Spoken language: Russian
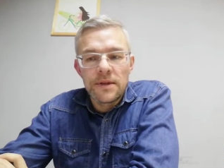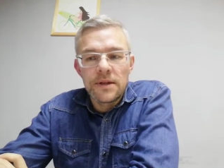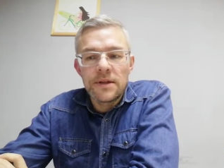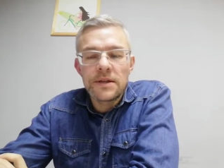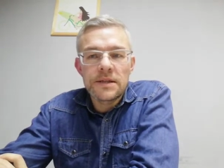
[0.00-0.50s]

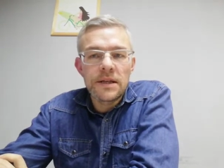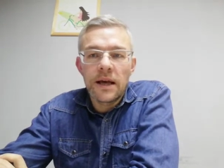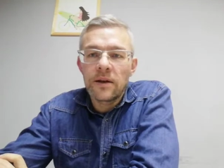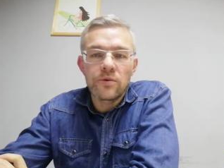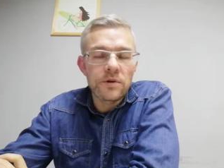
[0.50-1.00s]
И
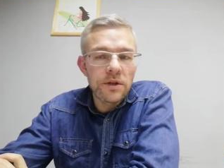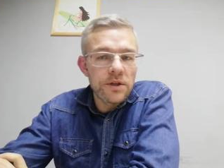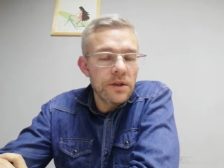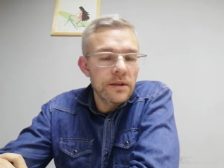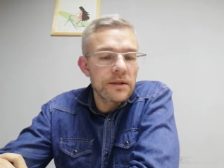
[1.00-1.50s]
Исаия
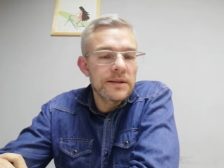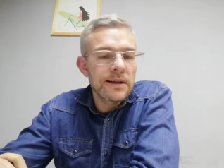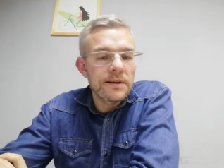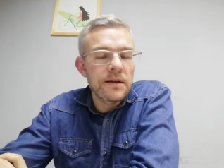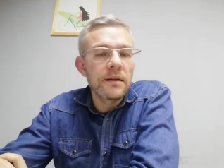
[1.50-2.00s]
услышал это и
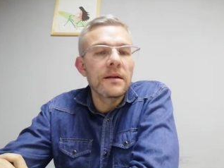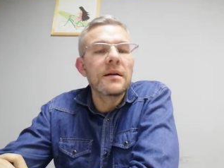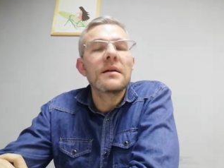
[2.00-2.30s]
сказал –